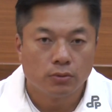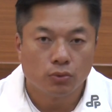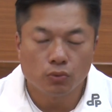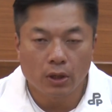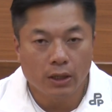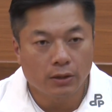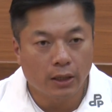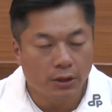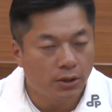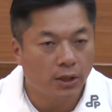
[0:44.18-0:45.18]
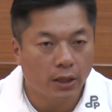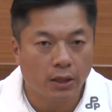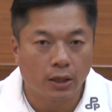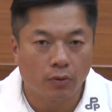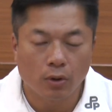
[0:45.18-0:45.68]
如果咱安尼听
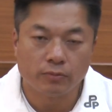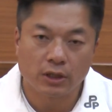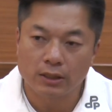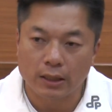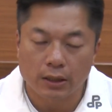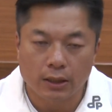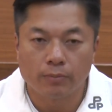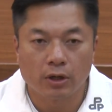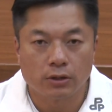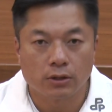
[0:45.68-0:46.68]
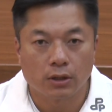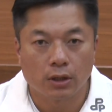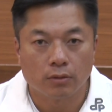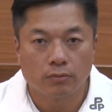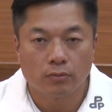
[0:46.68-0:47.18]
起来，我唔知大家感觉是安怎，
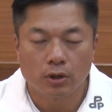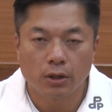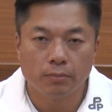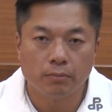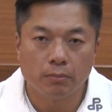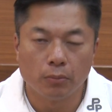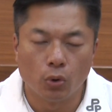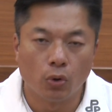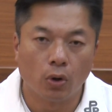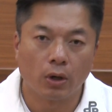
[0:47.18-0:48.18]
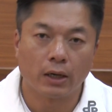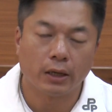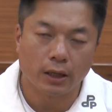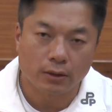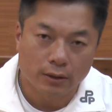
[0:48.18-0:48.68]
感觉无让人
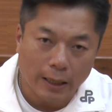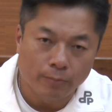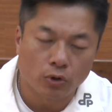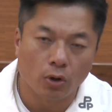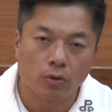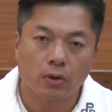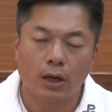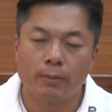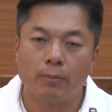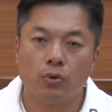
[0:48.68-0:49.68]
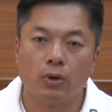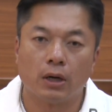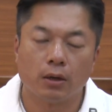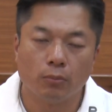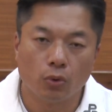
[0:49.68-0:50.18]
会感动，啊嘛，无
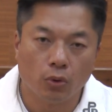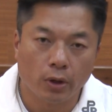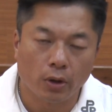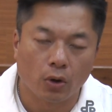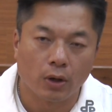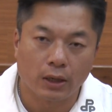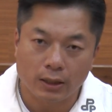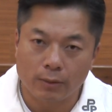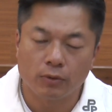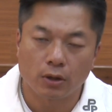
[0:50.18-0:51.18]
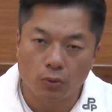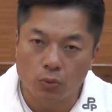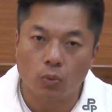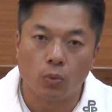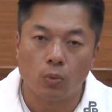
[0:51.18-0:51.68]
人无让人会感觉讲有
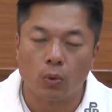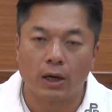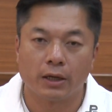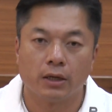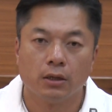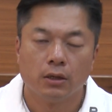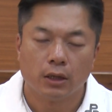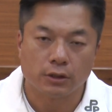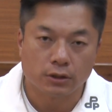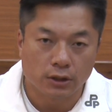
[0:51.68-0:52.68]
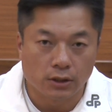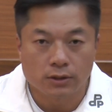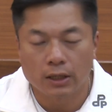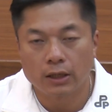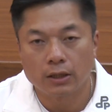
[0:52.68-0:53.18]
活力，还是轻
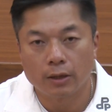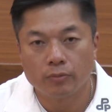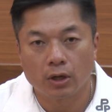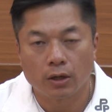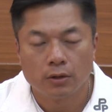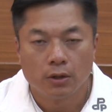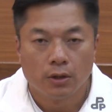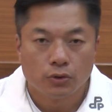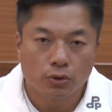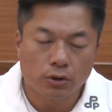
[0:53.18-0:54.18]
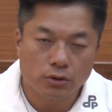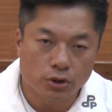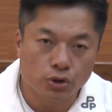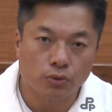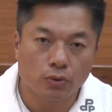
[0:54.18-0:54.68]
松的感觉。所以
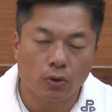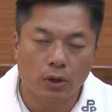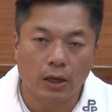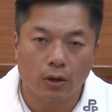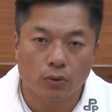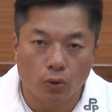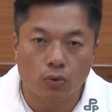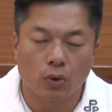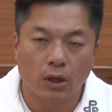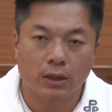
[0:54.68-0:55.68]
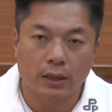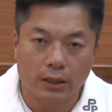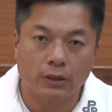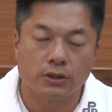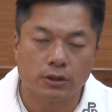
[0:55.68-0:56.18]
这首国家国歌，确
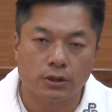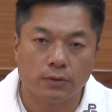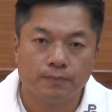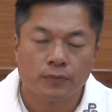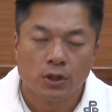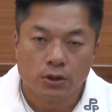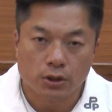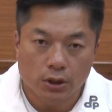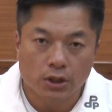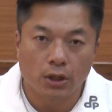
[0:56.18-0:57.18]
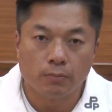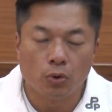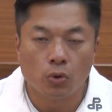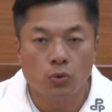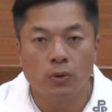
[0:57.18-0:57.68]
确实实是已经
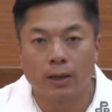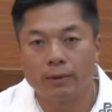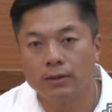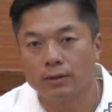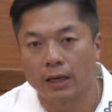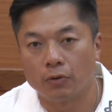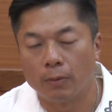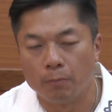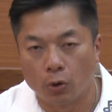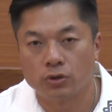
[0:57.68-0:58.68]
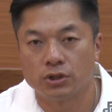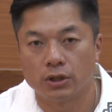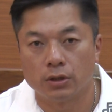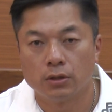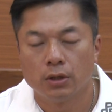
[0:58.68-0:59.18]
无符合咱台湾目
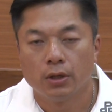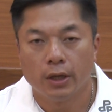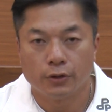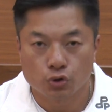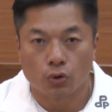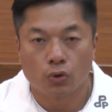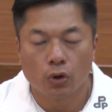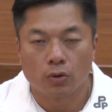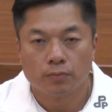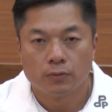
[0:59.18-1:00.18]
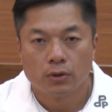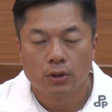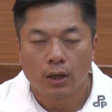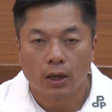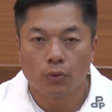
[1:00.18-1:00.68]
前的状况。
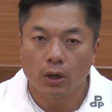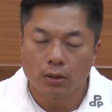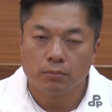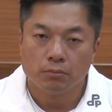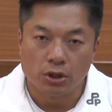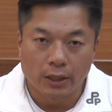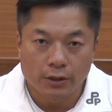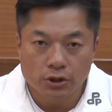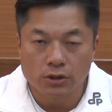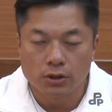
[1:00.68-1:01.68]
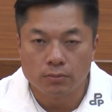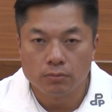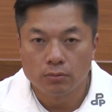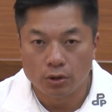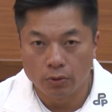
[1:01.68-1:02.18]
啊！我未来进入
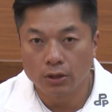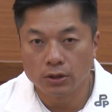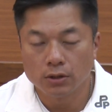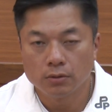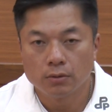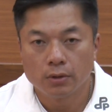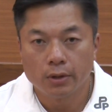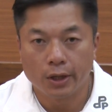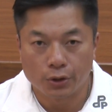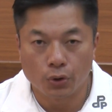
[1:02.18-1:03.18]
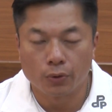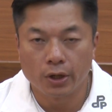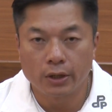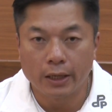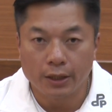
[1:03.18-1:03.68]
立法院，会强
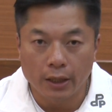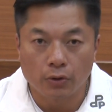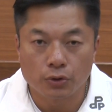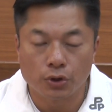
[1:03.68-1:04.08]
烈来要